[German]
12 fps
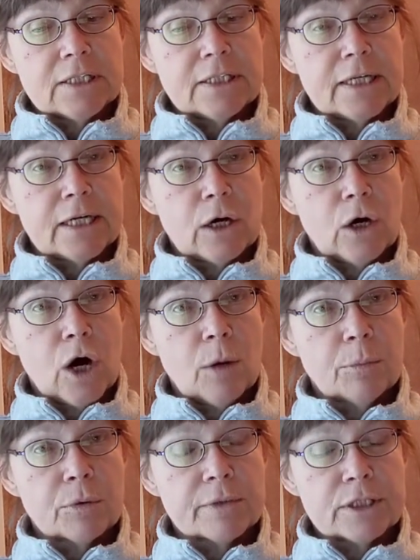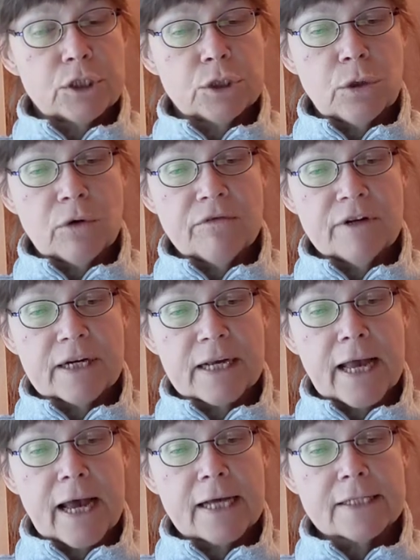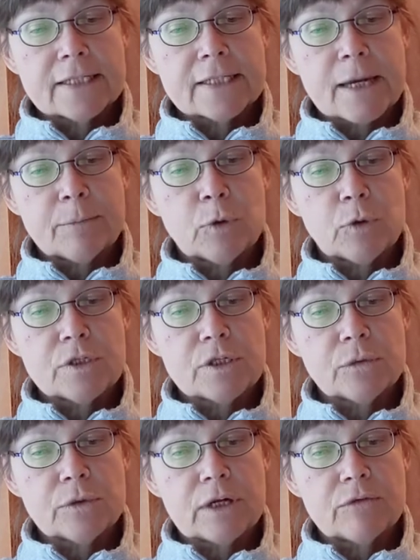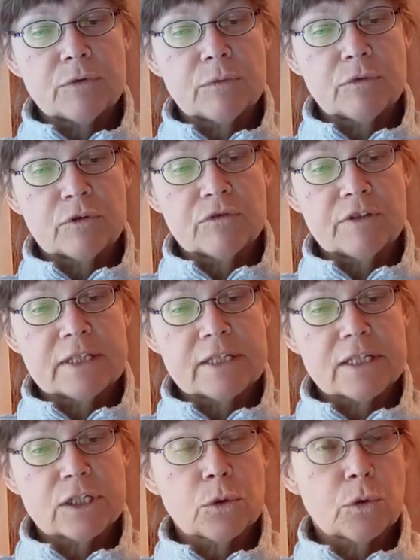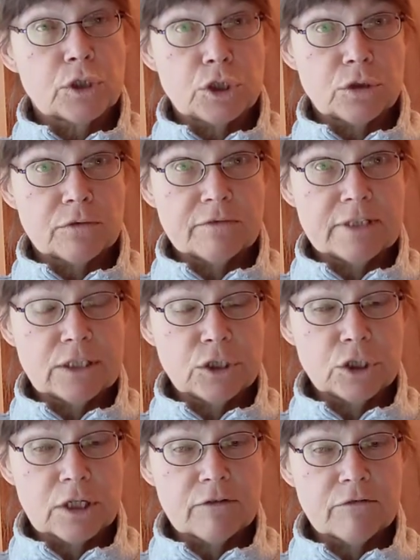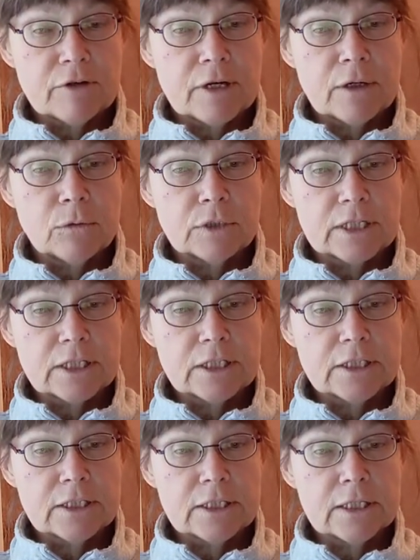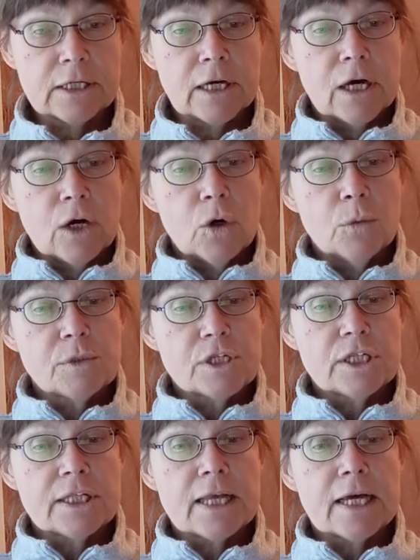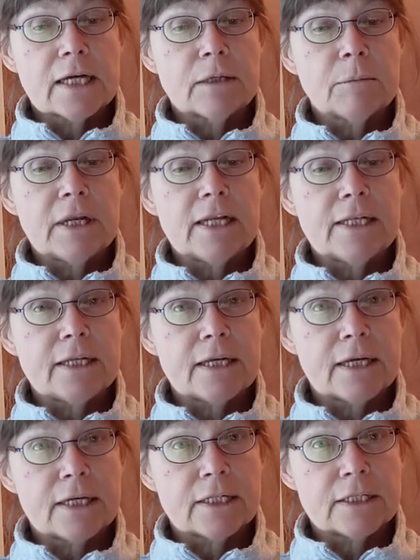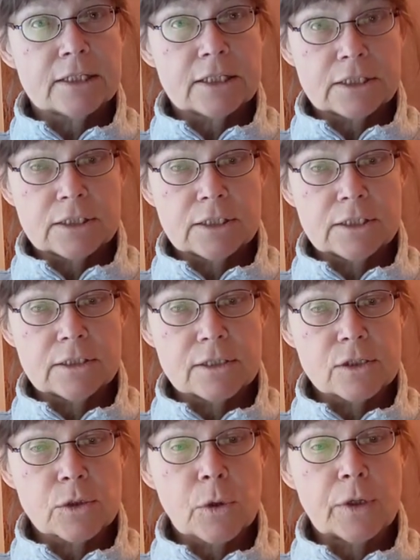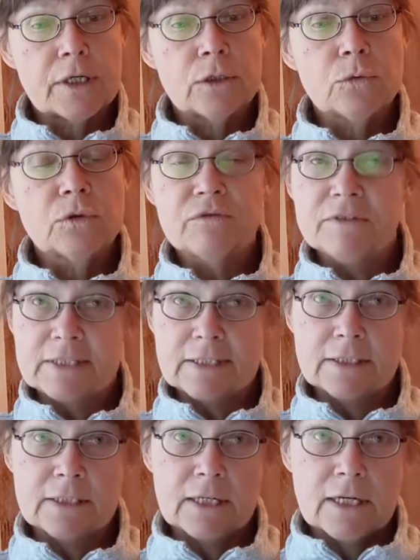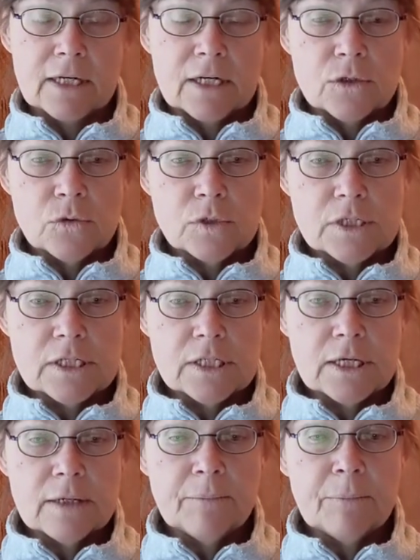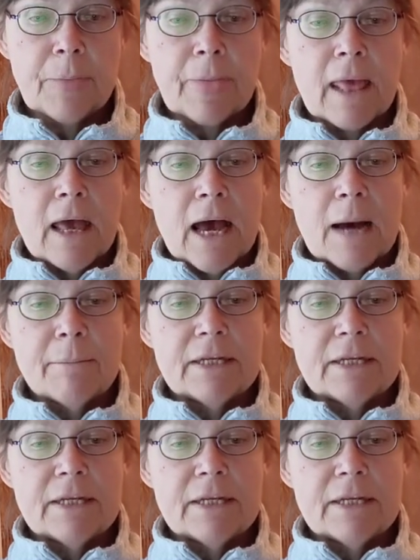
der Operation Overcast ab 1945 deutsche Wissenschaftler und Techniker, um sich deren militärtechnisches Können und Wissen zu sichern. Am